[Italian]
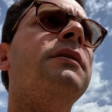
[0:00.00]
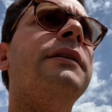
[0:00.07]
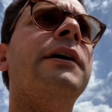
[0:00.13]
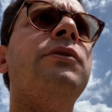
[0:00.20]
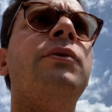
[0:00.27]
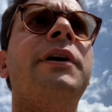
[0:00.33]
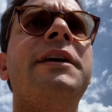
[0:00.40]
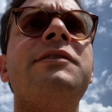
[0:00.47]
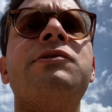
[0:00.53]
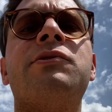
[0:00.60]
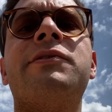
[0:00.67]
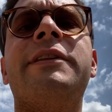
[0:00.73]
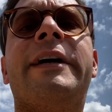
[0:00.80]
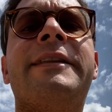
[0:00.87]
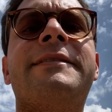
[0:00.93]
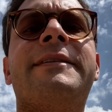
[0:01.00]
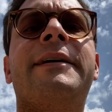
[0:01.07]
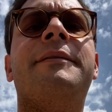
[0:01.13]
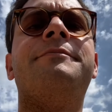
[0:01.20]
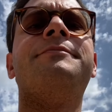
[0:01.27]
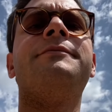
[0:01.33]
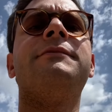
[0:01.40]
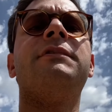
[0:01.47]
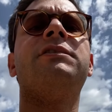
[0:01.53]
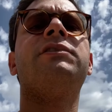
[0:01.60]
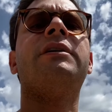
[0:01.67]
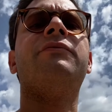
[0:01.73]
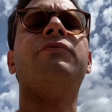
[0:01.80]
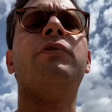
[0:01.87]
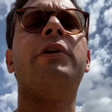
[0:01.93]
dato che in sostanza
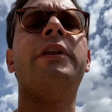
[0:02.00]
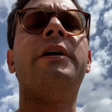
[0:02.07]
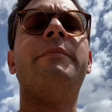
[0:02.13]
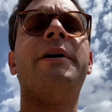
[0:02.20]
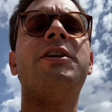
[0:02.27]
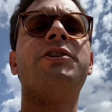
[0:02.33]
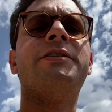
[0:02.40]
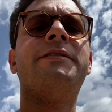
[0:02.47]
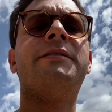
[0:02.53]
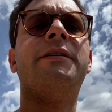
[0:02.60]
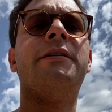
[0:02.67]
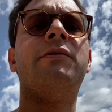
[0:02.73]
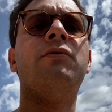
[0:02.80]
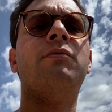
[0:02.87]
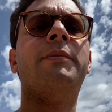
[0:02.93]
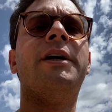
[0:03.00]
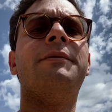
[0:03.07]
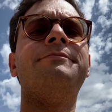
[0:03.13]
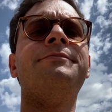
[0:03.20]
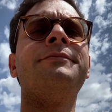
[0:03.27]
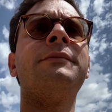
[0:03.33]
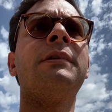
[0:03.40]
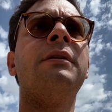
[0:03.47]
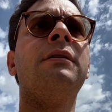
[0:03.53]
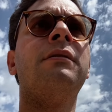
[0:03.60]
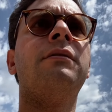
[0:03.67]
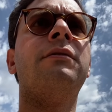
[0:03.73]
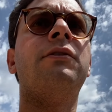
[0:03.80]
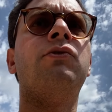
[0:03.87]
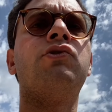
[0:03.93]
sta fuori da Manchester e Roma
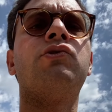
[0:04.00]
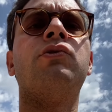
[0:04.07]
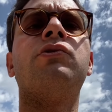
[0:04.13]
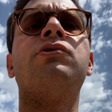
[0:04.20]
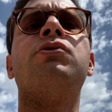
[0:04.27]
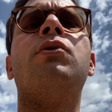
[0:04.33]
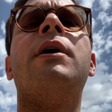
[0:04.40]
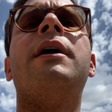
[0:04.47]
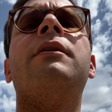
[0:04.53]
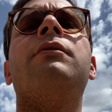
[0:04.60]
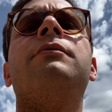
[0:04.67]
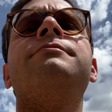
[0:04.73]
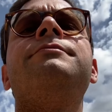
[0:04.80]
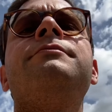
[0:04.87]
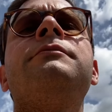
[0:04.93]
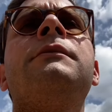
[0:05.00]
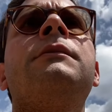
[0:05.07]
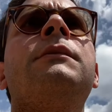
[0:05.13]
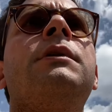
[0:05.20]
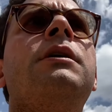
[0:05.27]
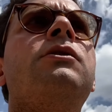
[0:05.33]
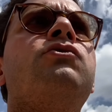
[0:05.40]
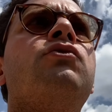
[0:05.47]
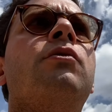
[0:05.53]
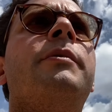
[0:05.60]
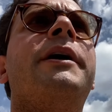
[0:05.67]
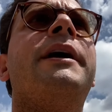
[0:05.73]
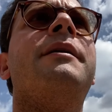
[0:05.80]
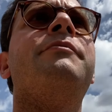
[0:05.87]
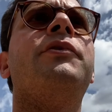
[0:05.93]
dello scorso anno, il suo
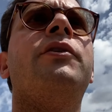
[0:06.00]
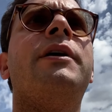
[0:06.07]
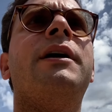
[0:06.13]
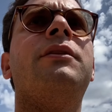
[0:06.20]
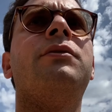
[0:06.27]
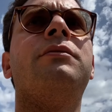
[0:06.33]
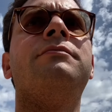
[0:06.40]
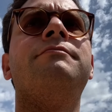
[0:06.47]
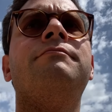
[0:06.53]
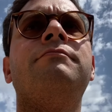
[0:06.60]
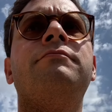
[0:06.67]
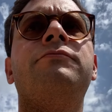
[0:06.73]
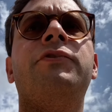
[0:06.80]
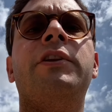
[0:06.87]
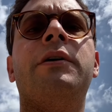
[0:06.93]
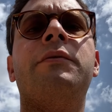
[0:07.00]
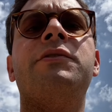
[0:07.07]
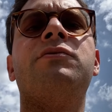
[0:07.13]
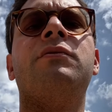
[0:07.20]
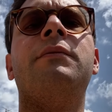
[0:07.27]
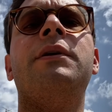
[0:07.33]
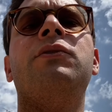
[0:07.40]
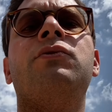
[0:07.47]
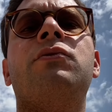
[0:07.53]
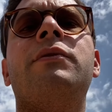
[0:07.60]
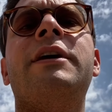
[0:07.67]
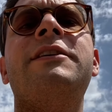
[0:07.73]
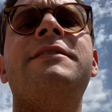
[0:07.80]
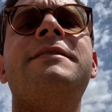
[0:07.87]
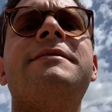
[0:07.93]
precampionato fino a questo momento non
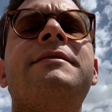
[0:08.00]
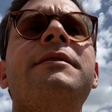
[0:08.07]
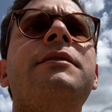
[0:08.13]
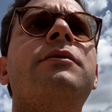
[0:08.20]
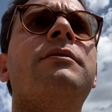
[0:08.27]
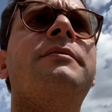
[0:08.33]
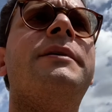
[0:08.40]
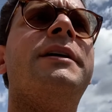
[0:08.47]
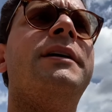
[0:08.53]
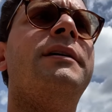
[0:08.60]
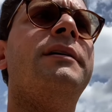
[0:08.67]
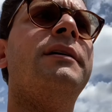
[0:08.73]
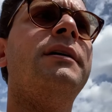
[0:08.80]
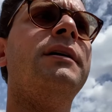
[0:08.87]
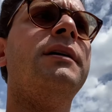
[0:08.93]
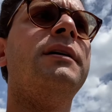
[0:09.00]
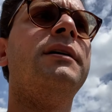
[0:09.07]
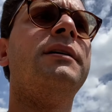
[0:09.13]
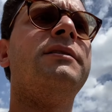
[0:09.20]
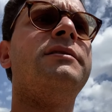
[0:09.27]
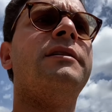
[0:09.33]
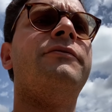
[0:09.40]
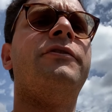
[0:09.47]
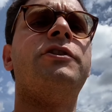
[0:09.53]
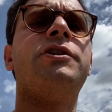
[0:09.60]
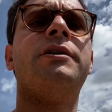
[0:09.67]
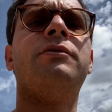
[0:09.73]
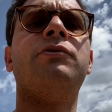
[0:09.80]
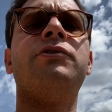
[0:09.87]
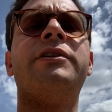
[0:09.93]
è esistito perché sta
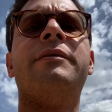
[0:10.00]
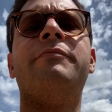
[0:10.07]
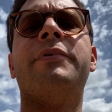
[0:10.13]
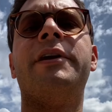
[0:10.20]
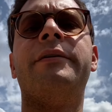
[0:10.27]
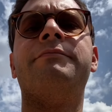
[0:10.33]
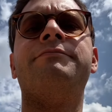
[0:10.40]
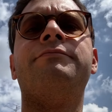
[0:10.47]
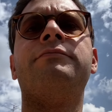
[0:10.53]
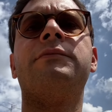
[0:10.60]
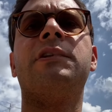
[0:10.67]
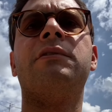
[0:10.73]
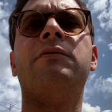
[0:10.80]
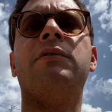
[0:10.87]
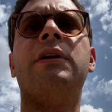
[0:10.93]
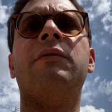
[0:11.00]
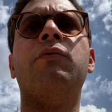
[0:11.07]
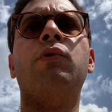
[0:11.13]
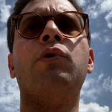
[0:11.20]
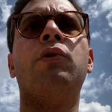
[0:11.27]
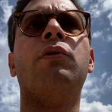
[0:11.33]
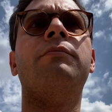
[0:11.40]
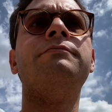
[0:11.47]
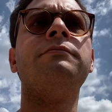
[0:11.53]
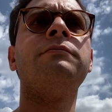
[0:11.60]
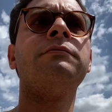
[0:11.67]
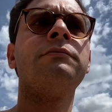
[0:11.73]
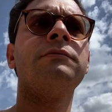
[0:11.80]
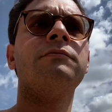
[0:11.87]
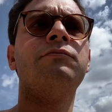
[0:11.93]
facendo sempre lavoro
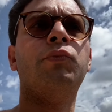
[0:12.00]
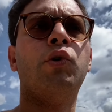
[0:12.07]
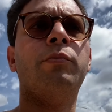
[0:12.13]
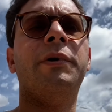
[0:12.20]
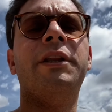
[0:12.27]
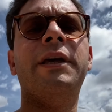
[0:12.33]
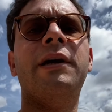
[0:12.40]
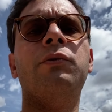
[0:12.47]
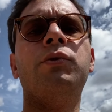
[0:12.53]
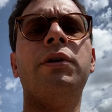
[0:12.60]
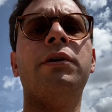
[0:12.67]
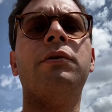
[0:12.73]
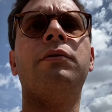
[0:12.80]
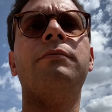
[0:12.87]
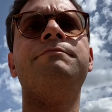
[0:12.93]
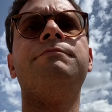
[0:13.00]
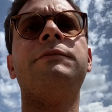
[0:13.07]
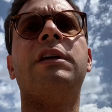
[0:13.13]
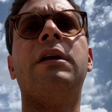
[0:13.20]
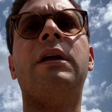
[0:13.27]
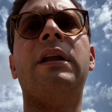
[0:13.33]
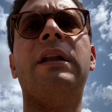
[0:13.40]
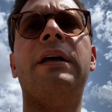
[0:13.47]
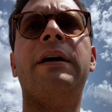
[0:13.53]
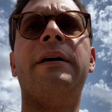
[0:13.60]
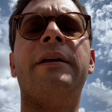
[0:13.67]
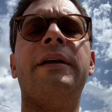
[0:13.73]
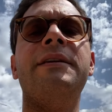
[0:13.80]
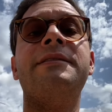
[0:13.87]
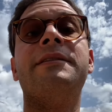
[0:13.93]
propedeutico al
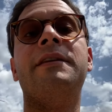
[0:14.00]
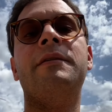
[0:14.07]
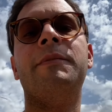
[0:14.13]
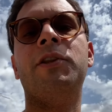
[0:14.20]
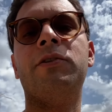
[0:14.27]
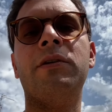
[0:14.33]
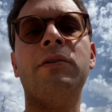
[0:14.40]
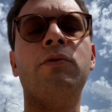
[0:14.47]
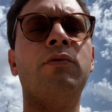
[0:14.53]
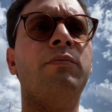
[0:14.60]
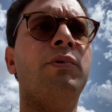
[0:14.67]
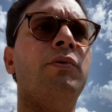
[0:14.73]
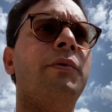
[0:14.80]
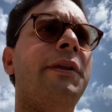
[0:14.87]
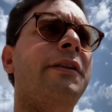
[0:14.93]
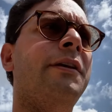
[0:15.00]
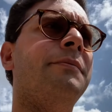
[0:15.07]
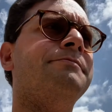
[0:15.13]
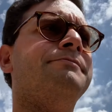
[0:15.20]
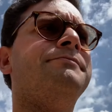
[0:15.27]
reinserimento in gruppo quindi